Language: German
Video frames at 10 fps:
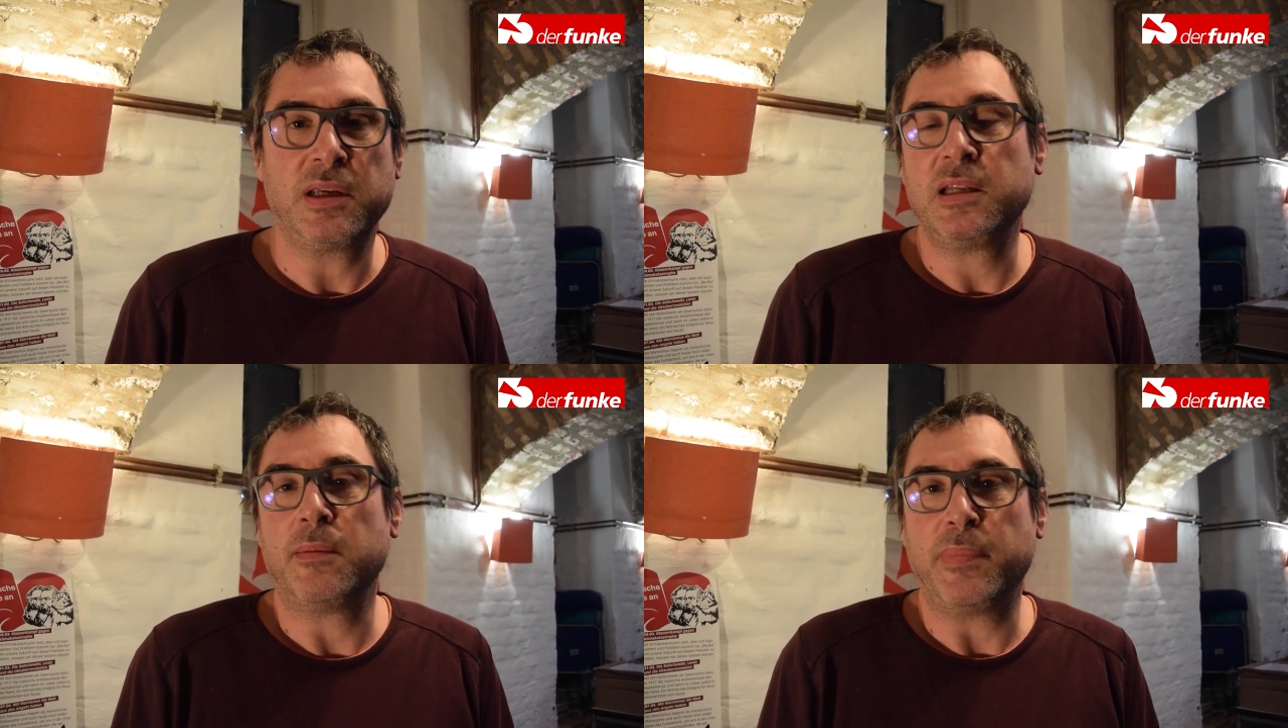
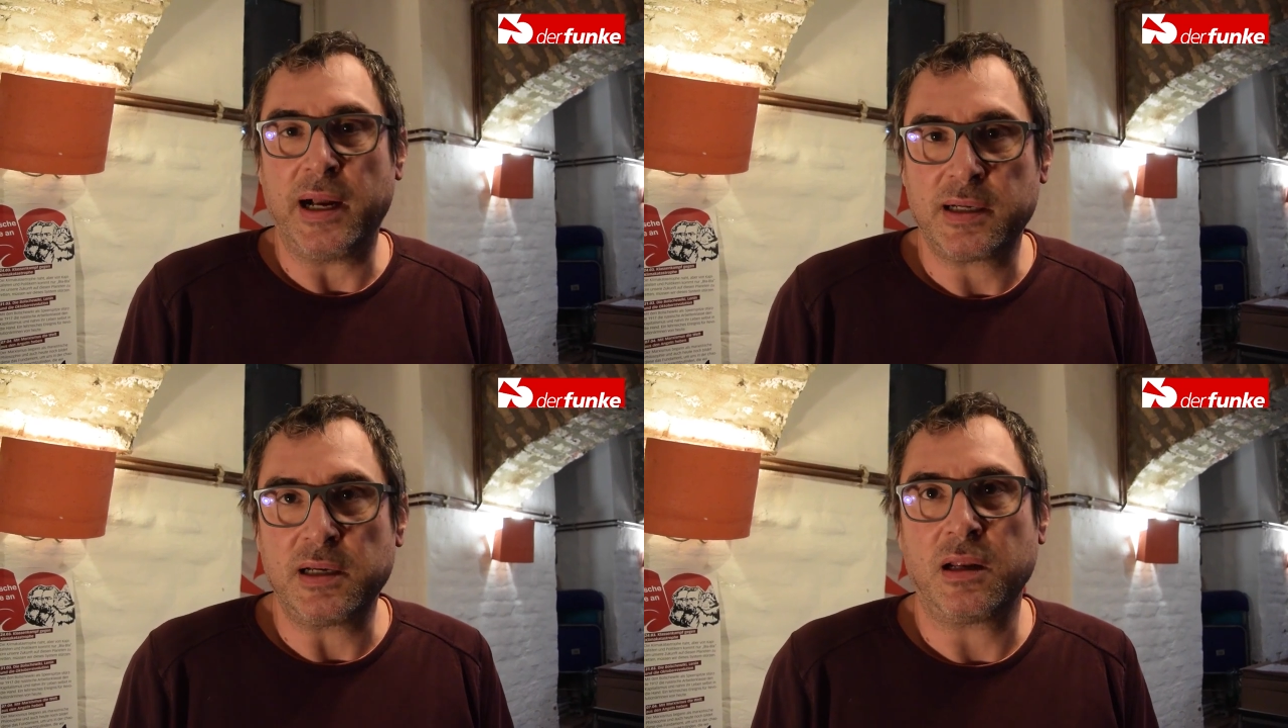in den
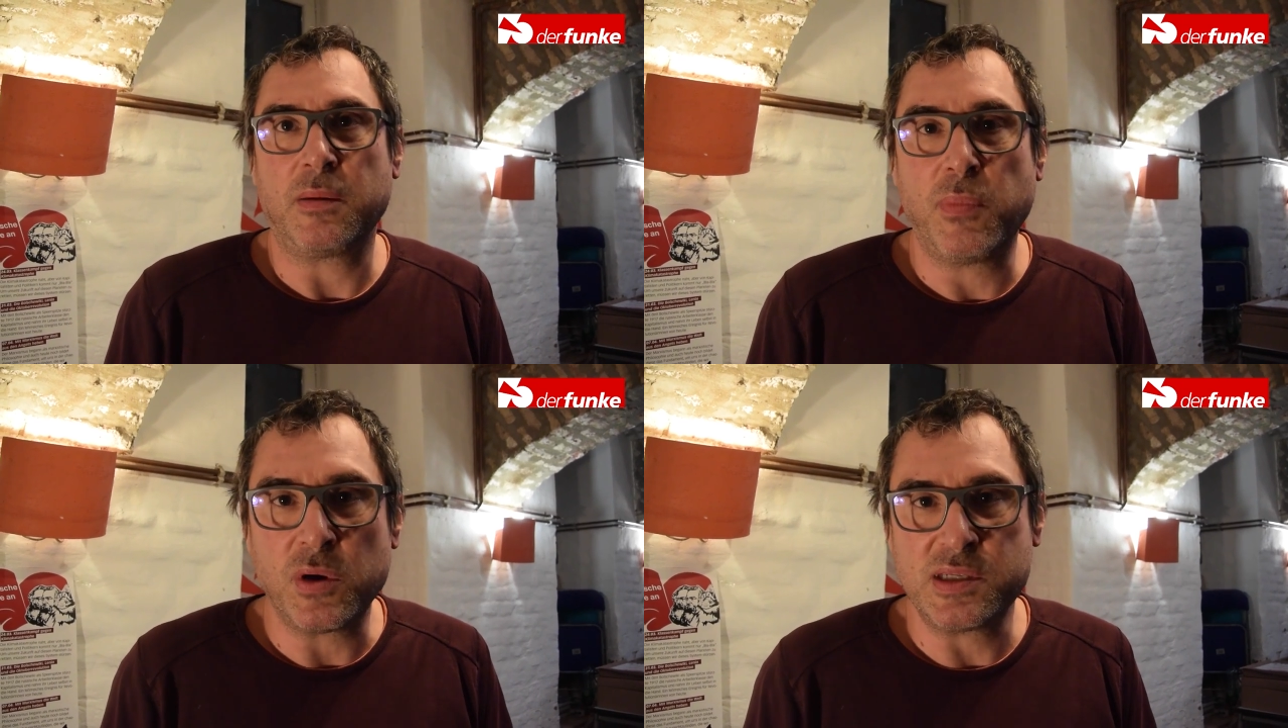Balkan nach
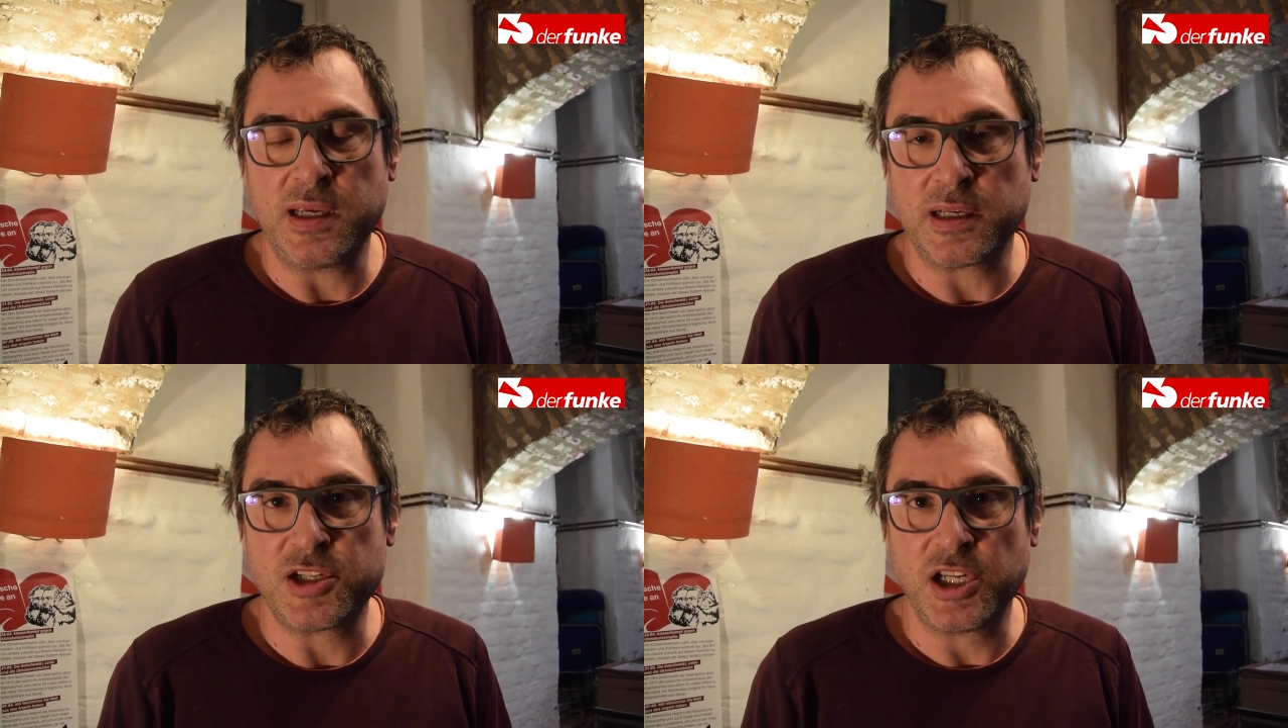
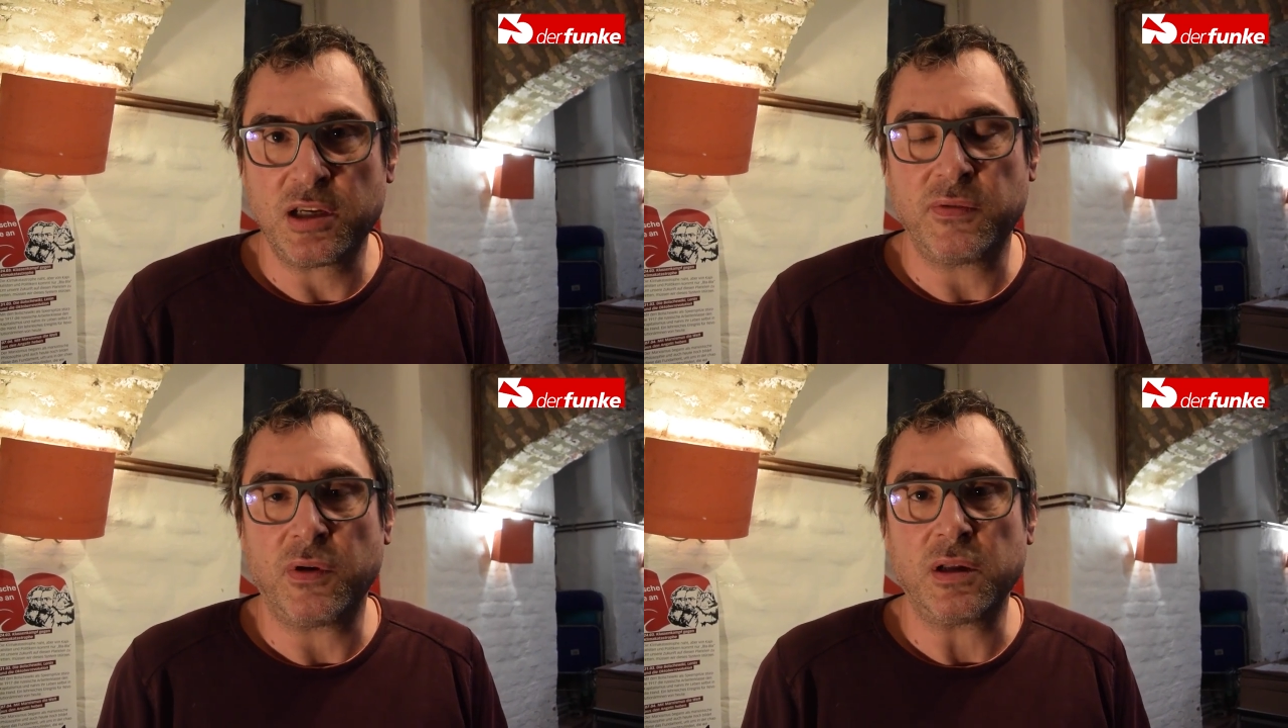Bosnien
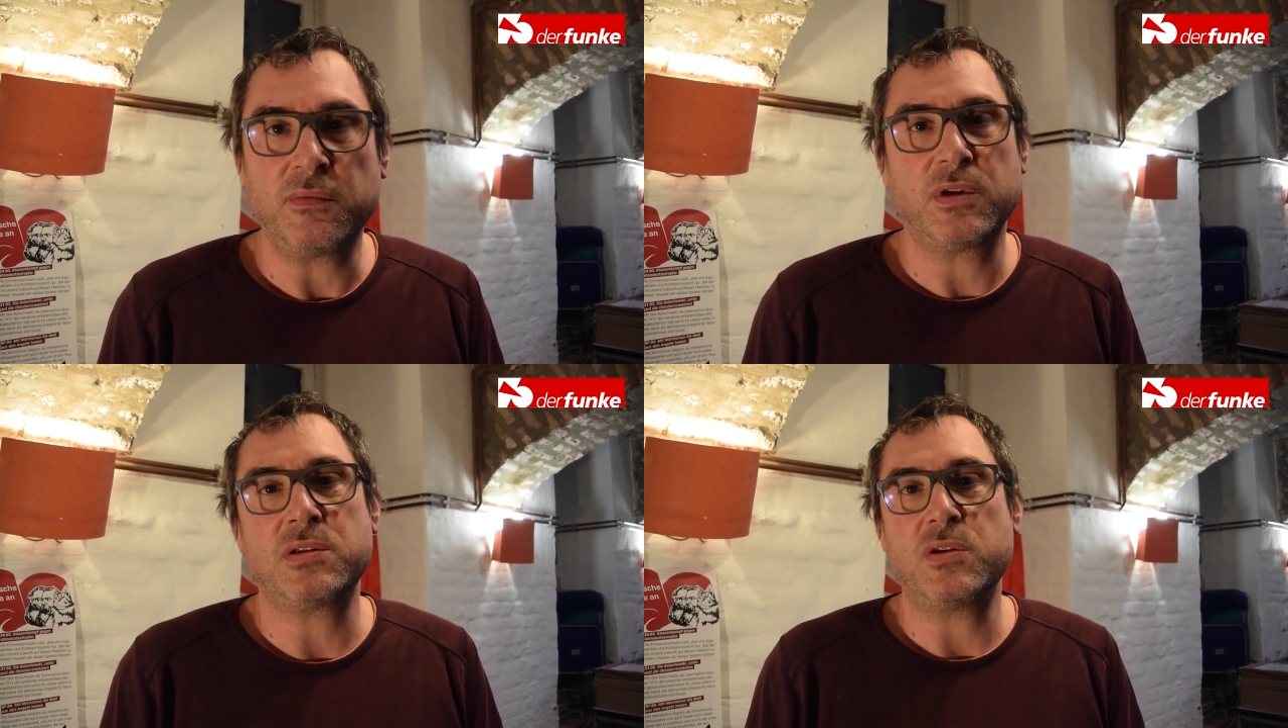geschickt worden,
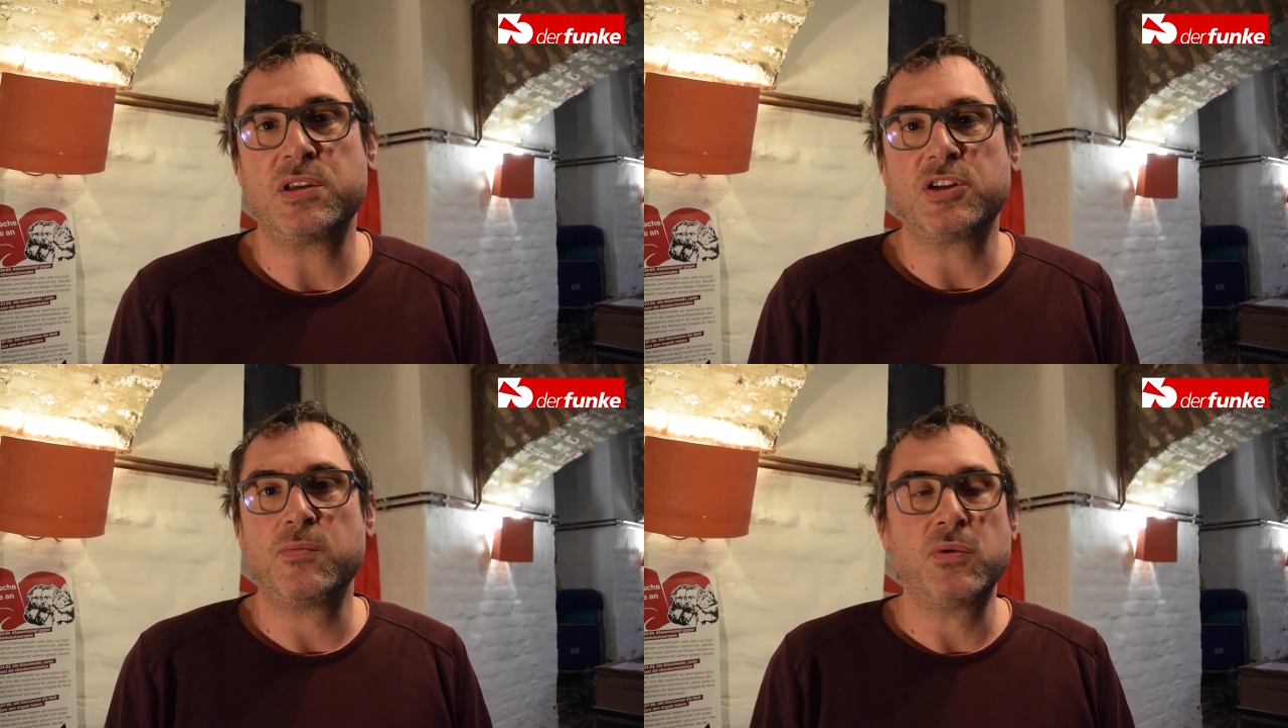wo das
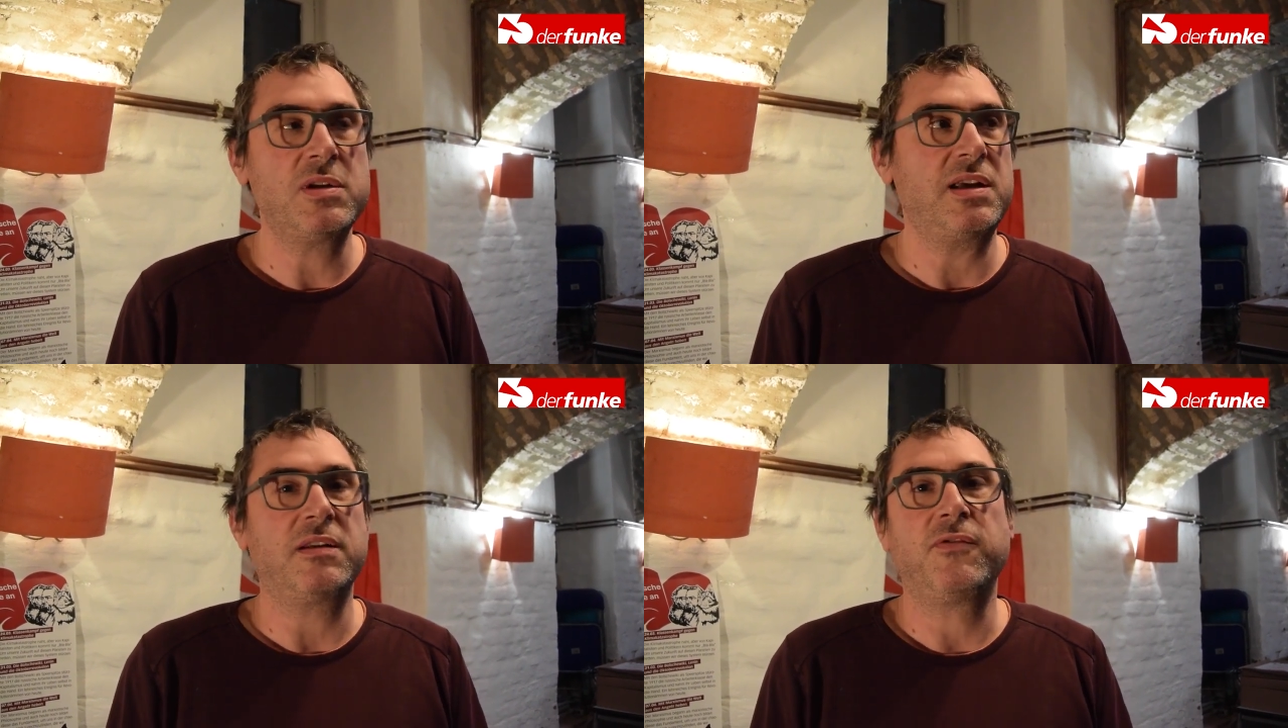österreichische
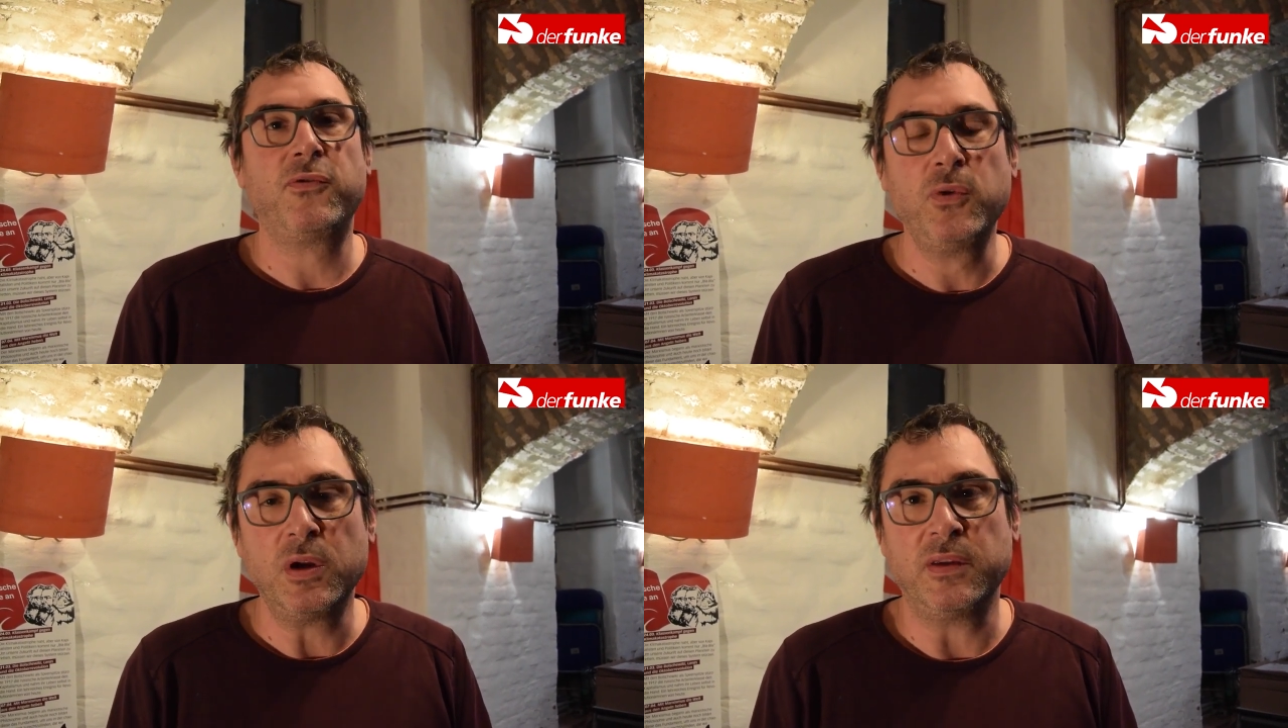Bundesheer die
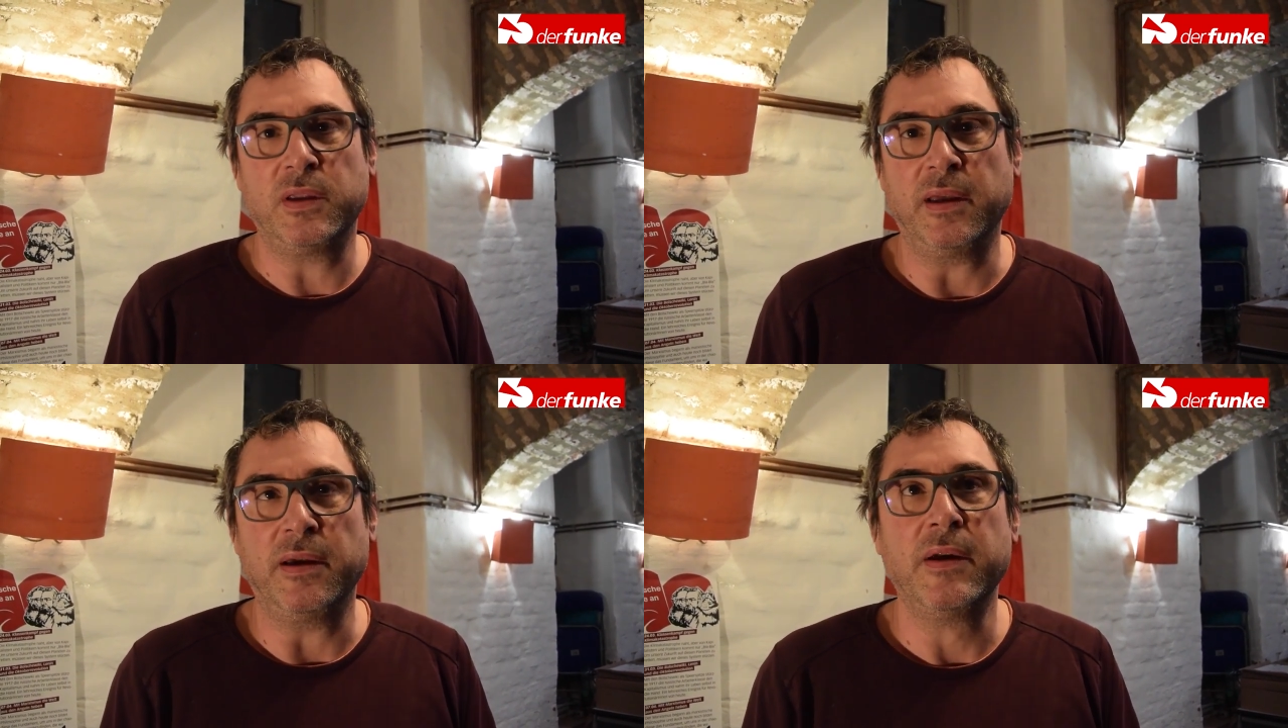
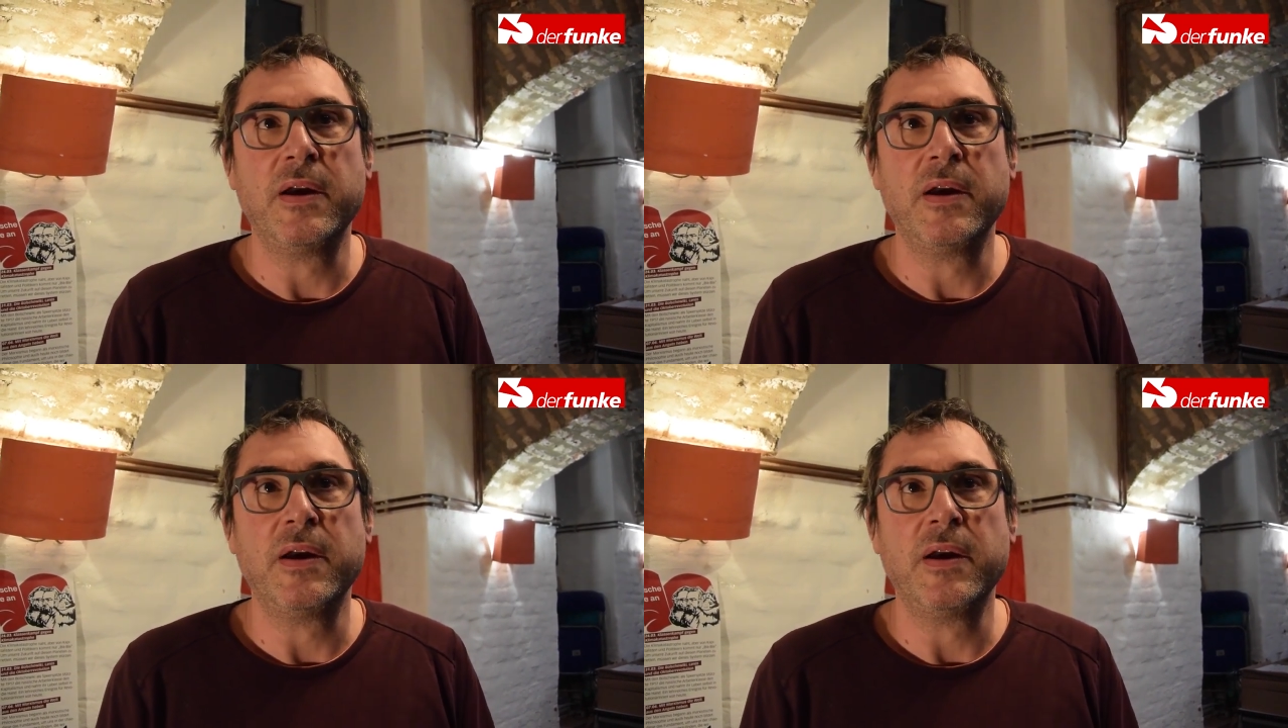führende